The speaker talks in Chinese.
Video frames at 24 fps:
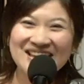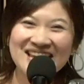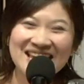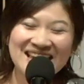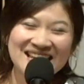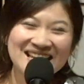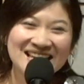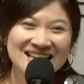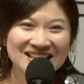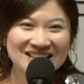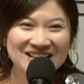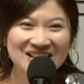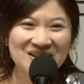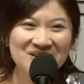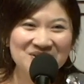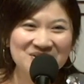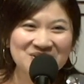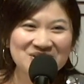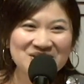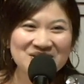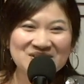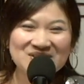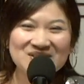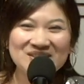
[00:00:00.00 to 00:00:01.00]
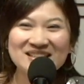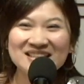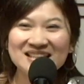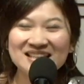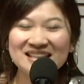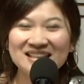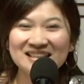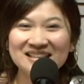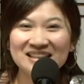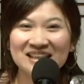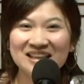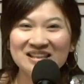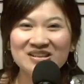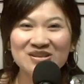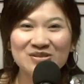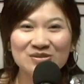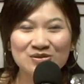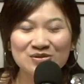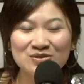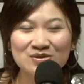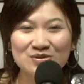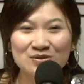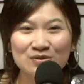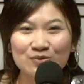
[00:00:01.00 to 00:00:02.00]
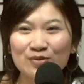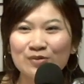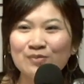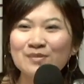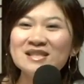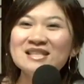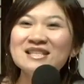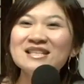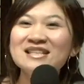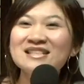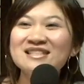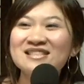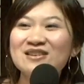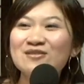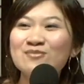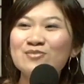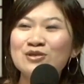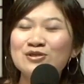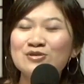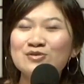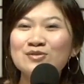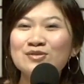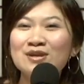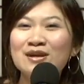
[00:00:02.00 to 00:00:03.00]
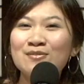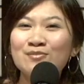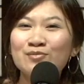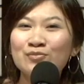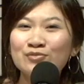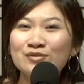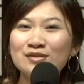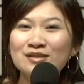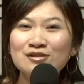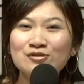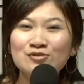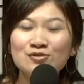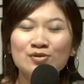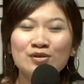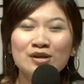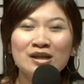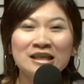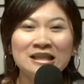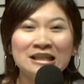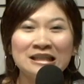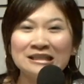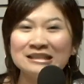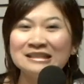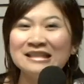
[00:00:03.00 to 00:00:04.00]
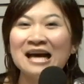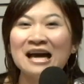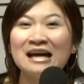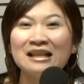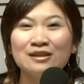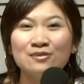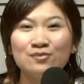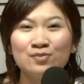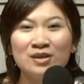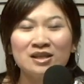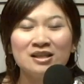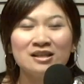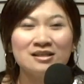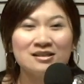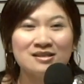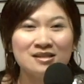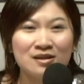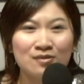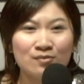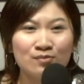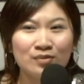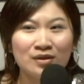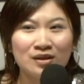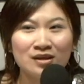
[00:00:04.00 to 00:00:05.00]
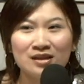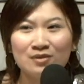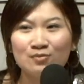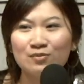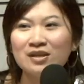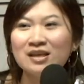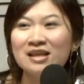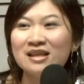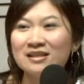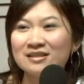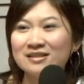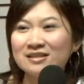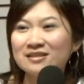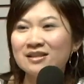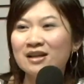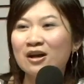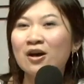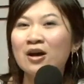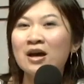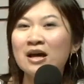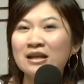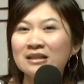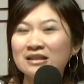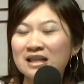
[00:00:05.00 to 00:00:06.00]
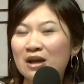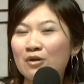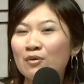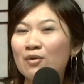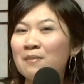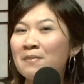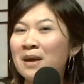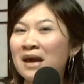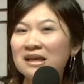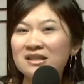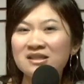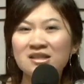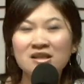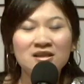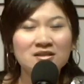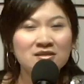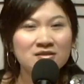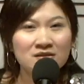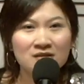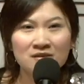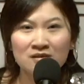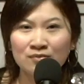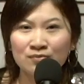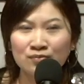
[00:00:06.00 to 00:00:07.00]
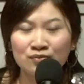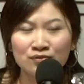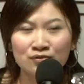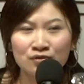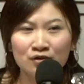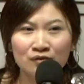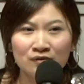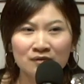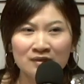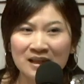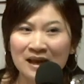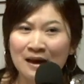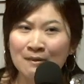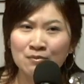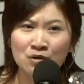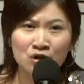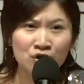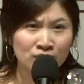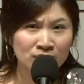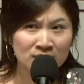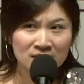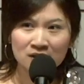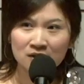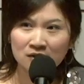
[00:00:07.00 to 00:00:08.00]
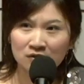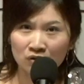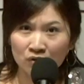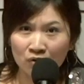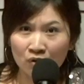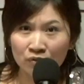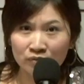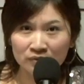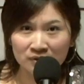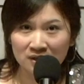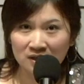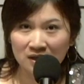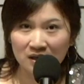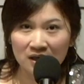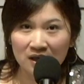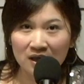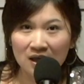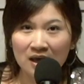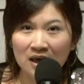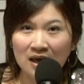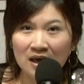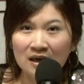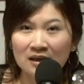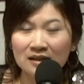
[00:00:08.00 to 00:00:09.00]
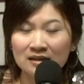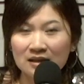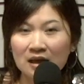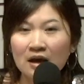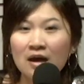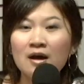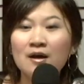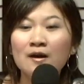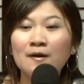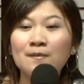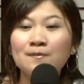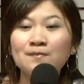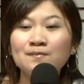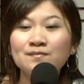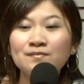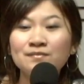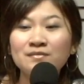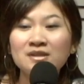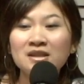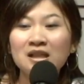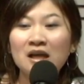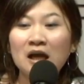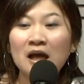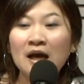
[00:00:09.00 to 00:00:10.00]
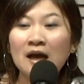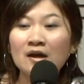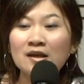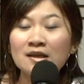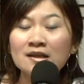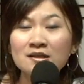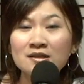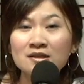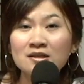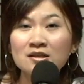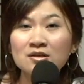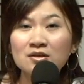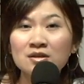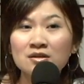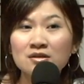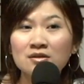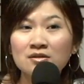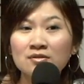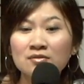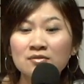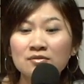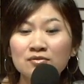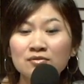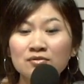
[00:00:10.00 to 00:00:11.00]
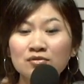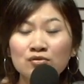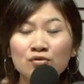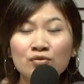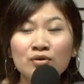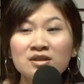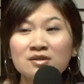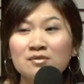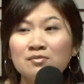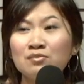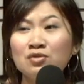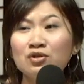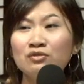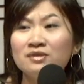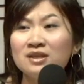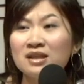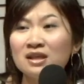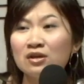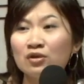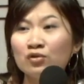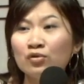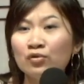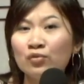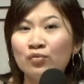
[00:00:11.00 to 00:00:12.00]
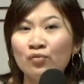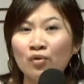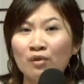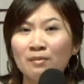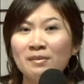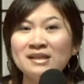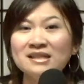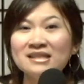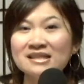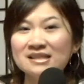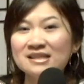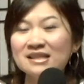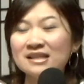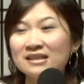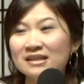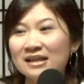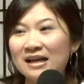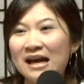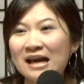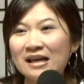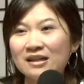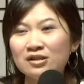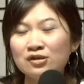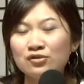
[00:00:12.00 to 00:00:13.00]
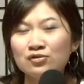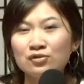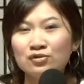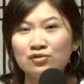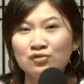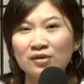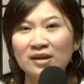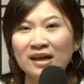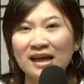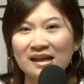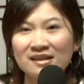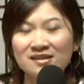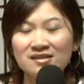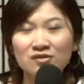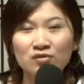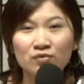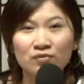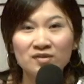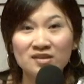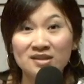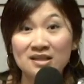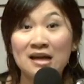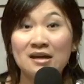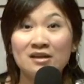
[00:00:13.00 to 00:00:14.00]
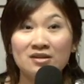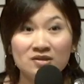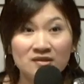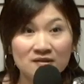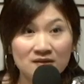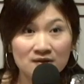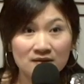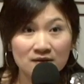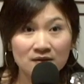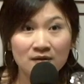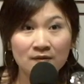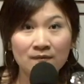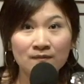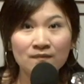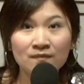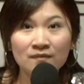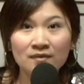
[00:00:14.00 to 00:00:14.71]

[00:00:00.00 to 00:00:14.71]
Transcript: 对，然后我就觉得很有趣。我们这个成本虽然不是说很大的片的成本，你们也知道，台湾拍电影真的不容易，它没有电影工业，然后还是。为什么没有电锅？我们这些人还继续去干这种傻事呢？